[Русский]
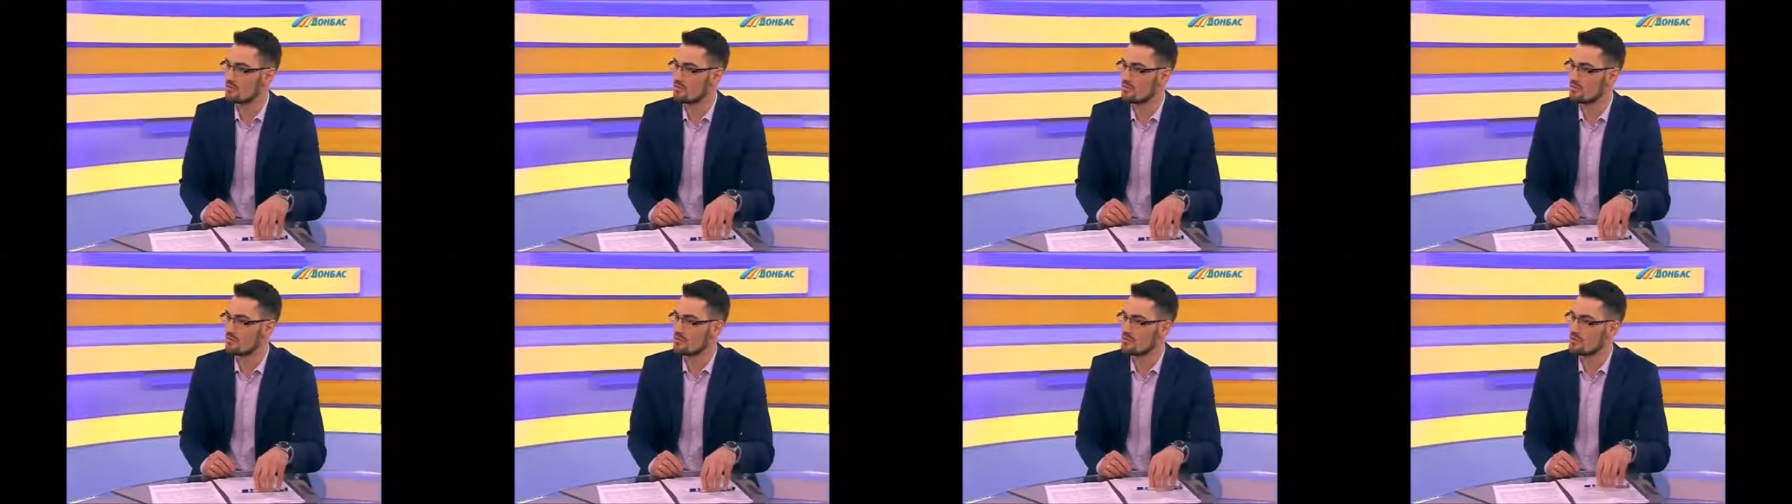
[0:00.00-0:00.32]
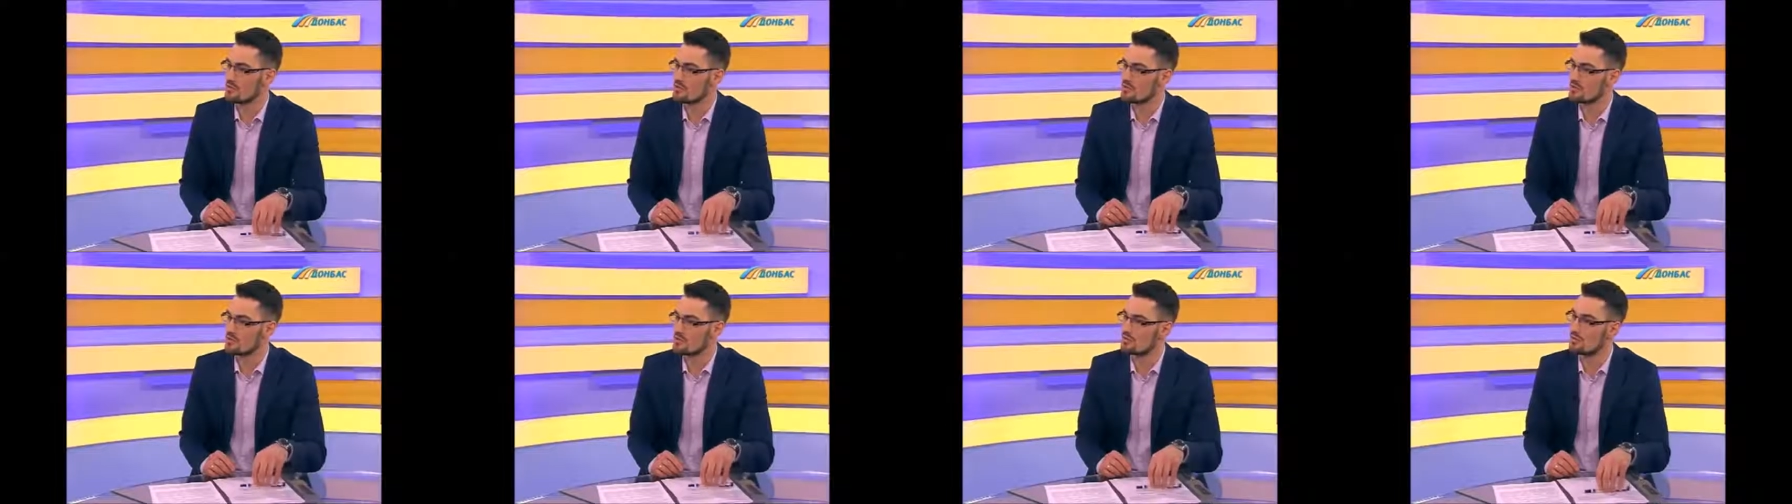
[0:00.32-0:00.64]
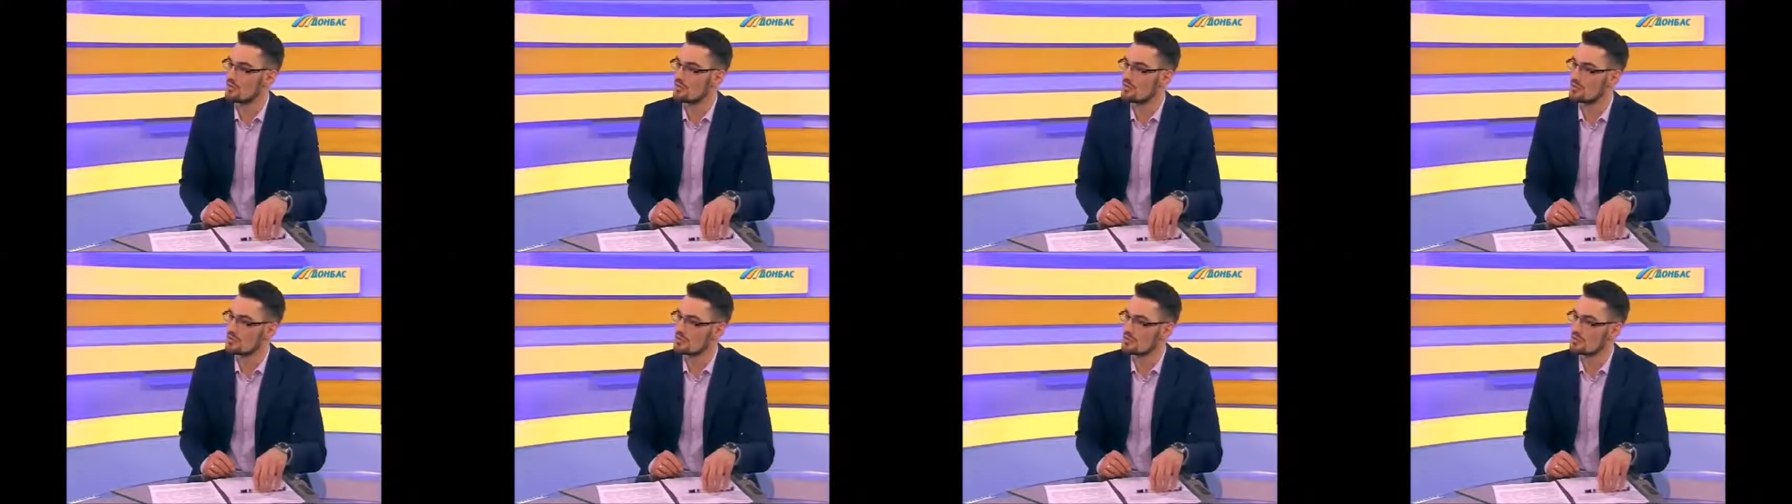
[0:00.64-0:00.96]
вот этой
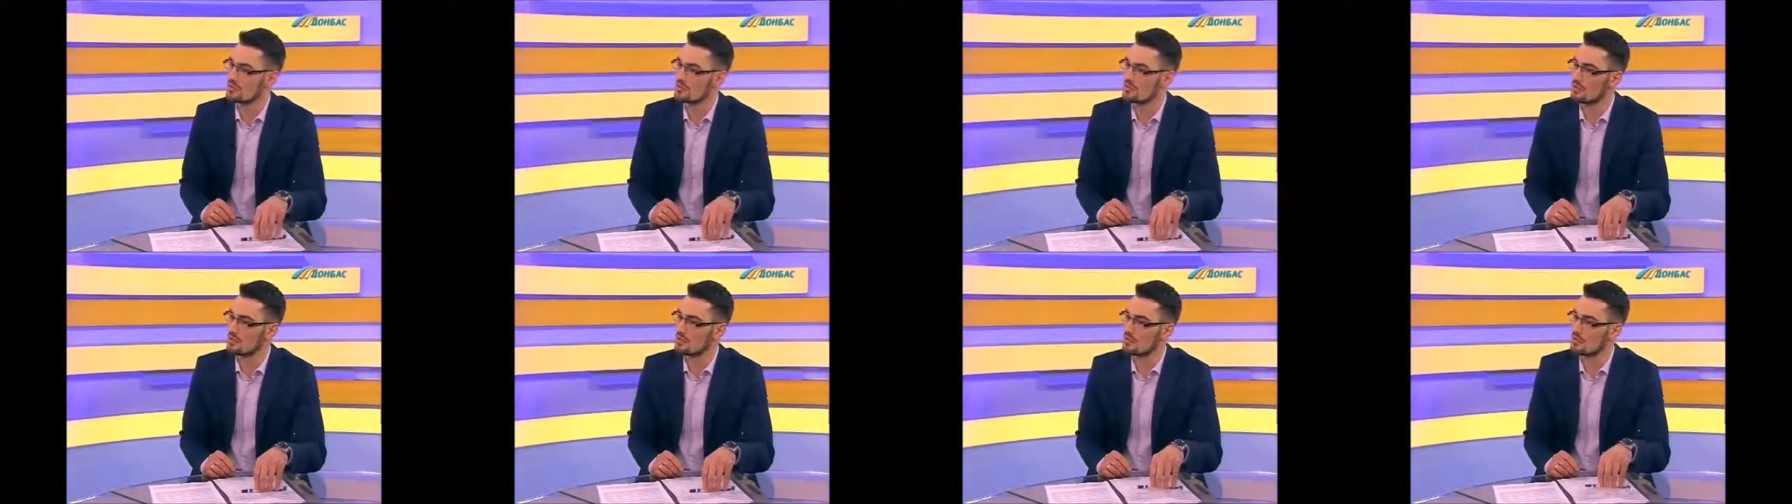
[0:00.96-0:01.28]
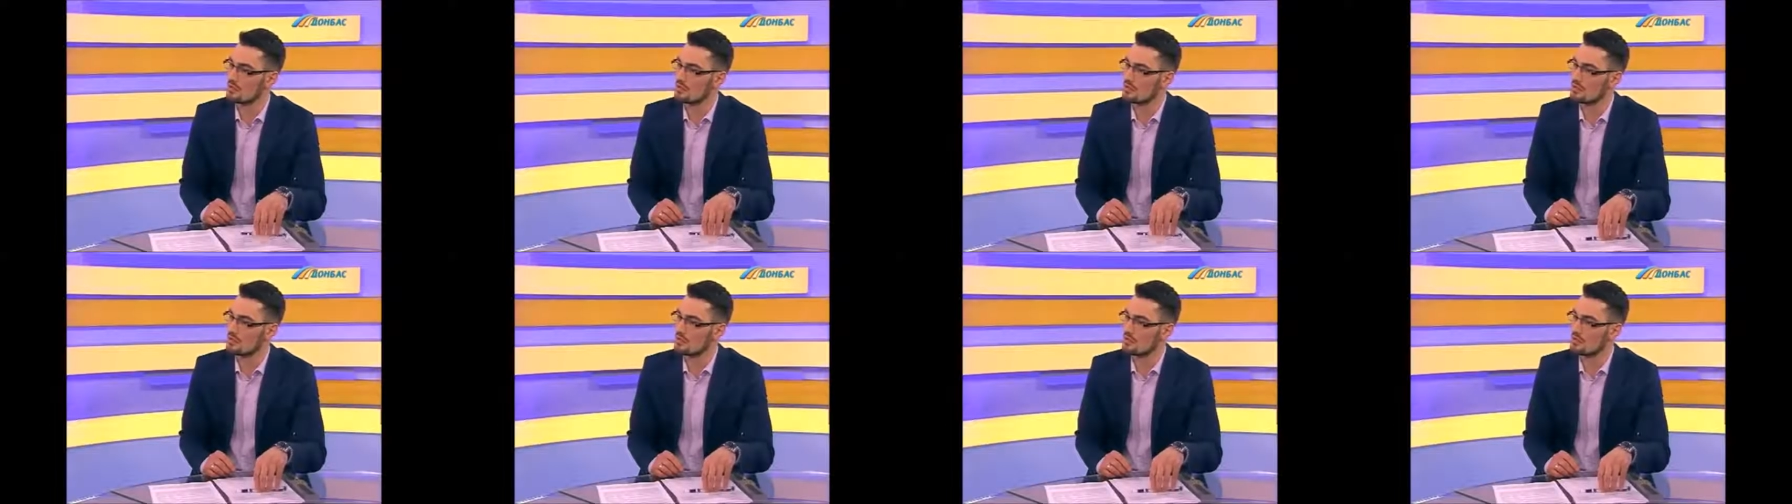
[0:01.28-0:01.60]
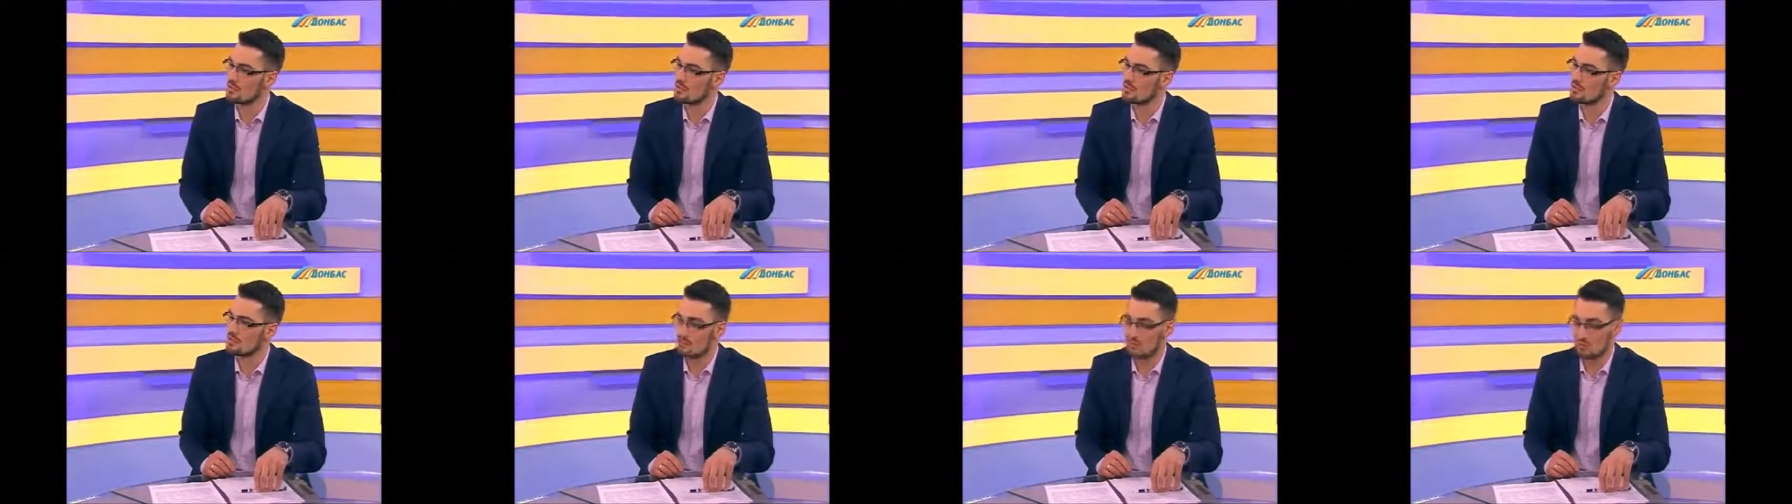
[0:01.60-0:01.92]
ситуации?
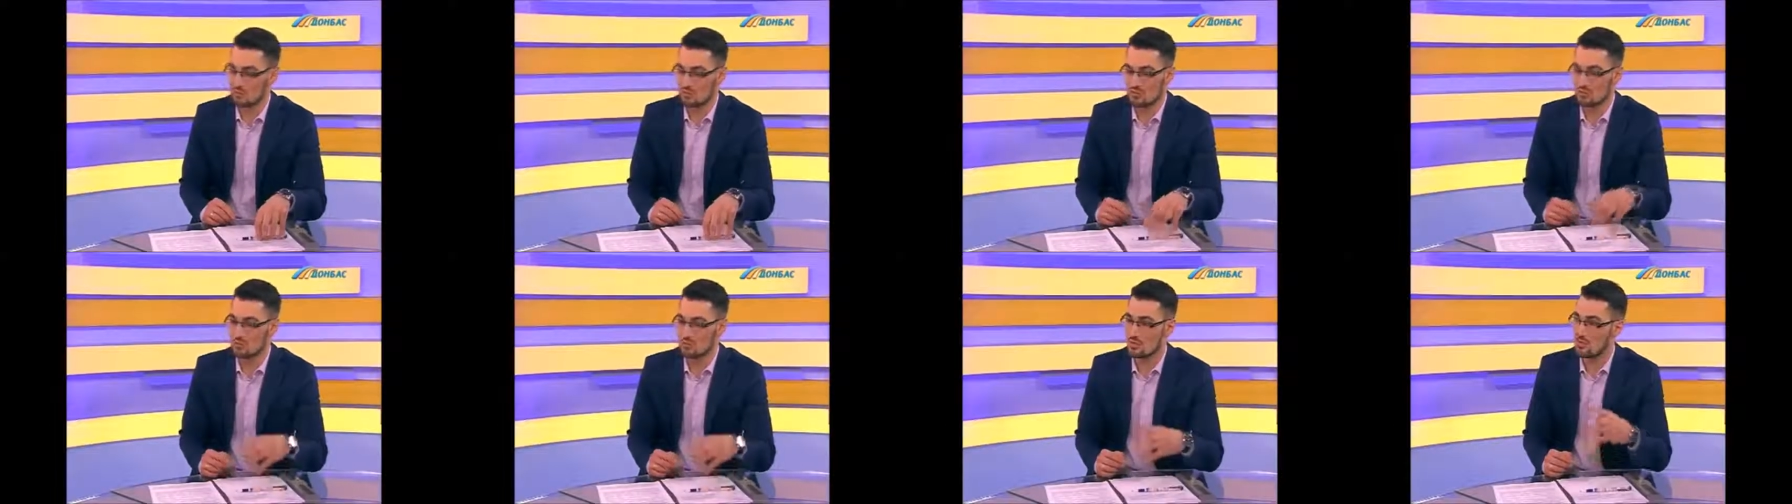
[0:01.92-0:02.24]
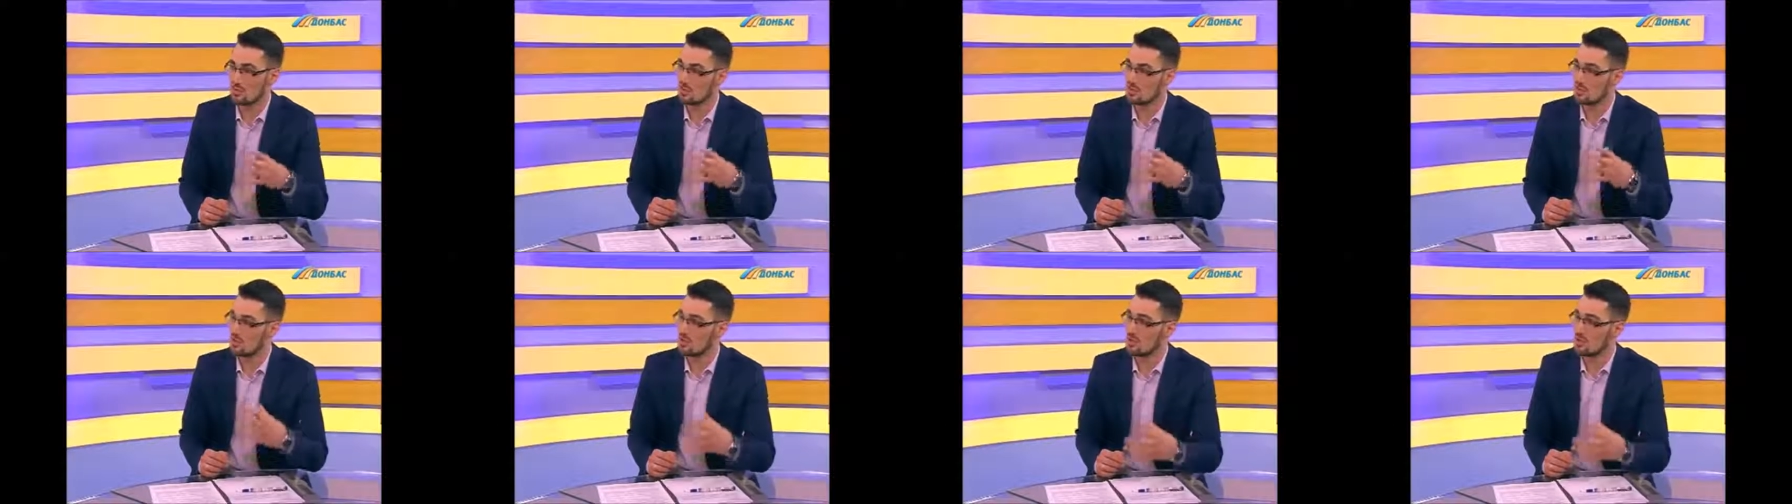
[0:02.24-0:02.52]
Никто.